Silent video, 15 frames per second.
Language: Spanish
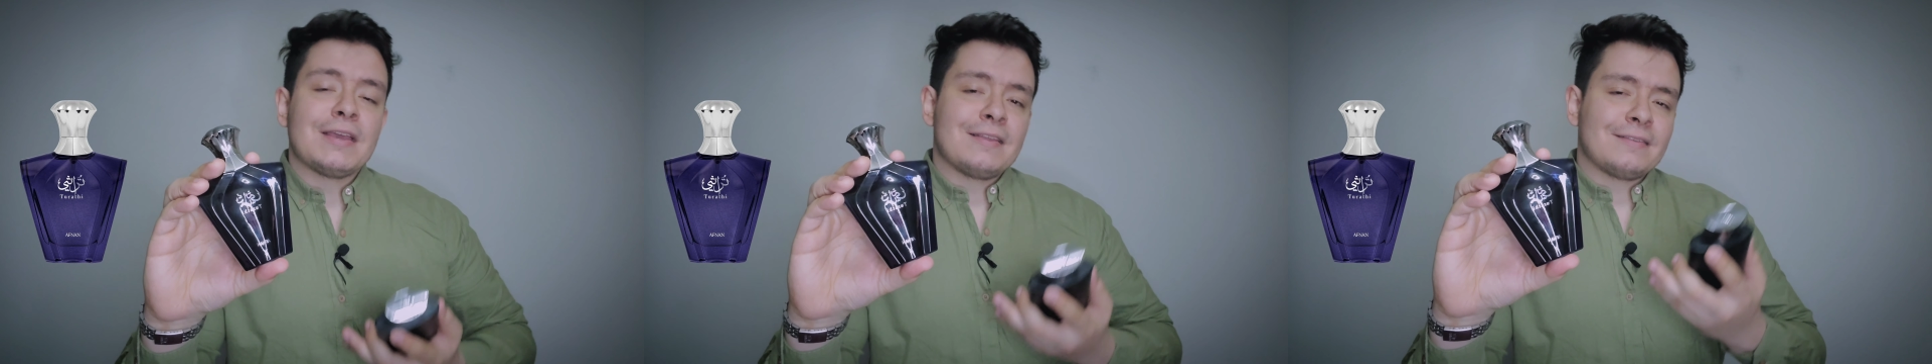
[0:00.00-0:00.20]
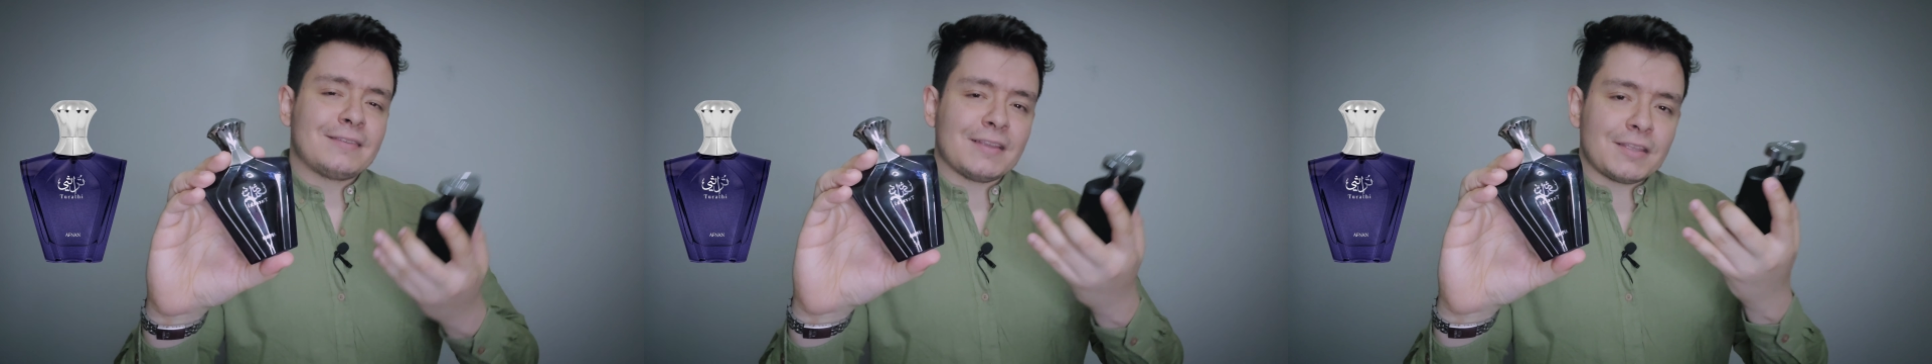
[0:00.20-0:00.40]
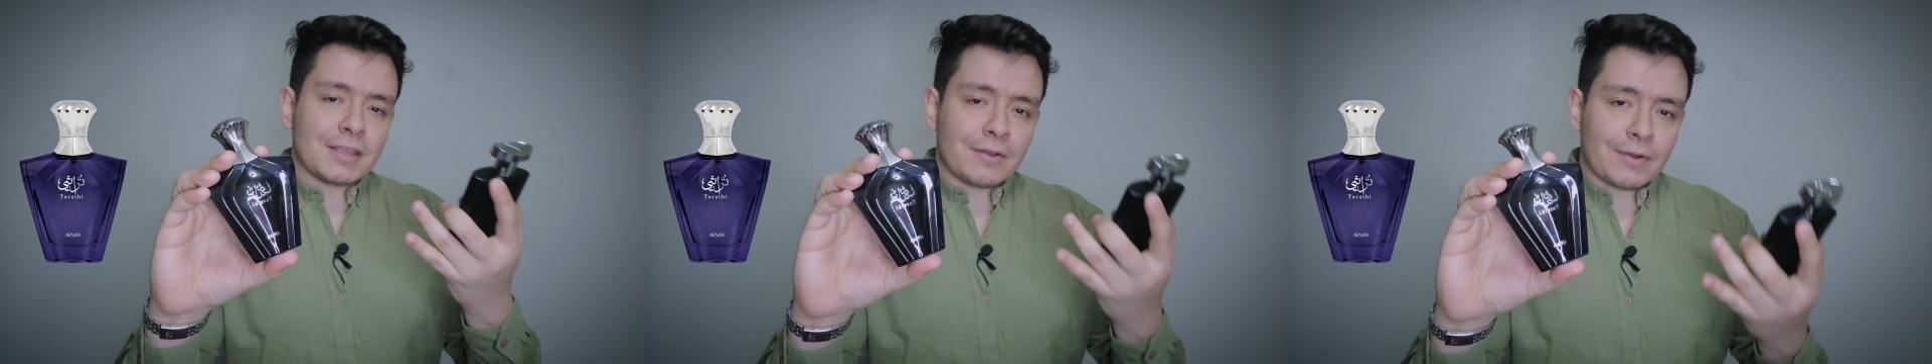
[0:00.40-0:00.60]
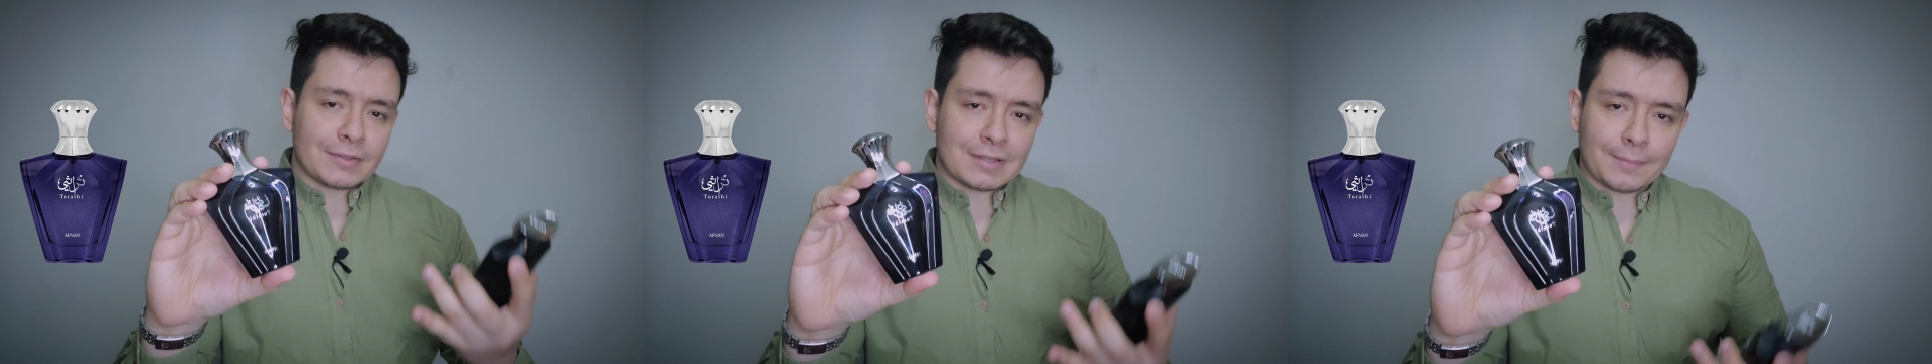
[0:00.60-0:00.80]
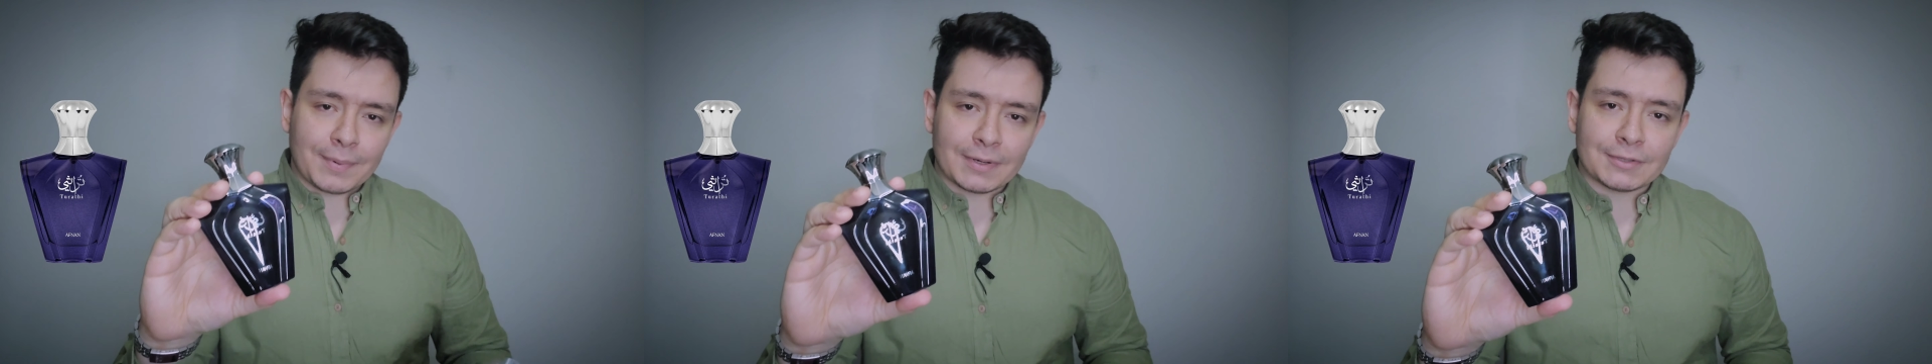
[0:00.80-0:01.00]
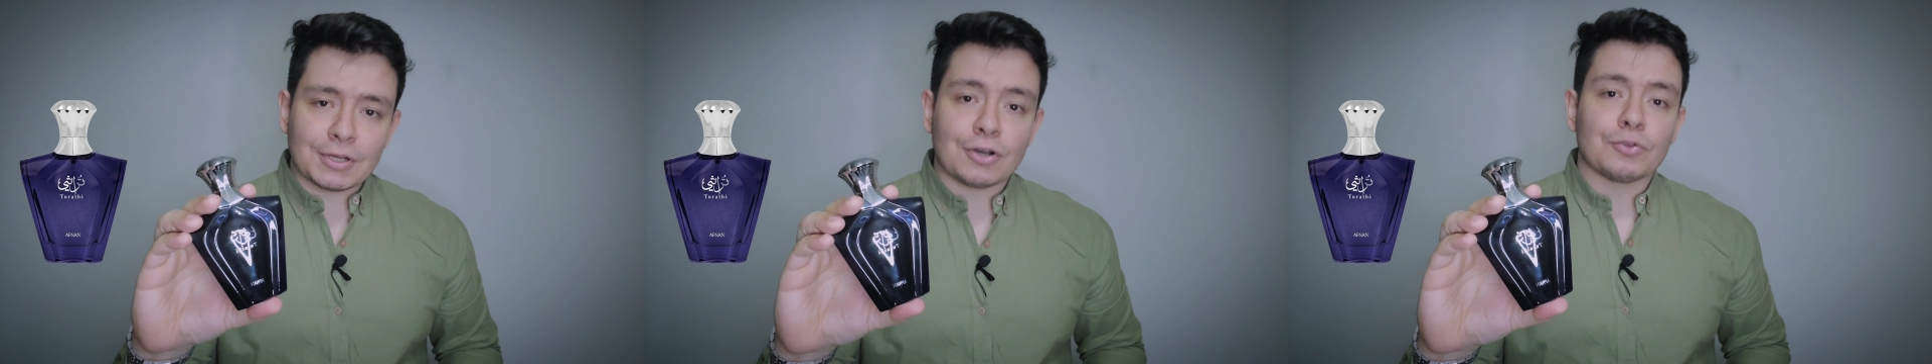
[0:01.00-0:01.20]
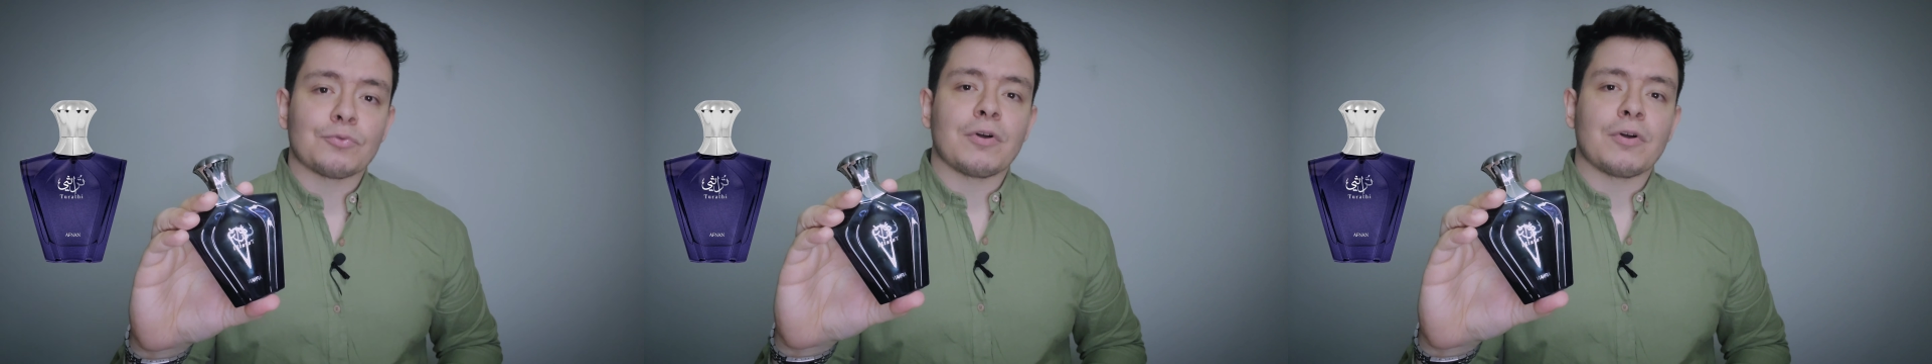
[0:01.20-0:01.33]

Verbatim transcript: se lleva este apartado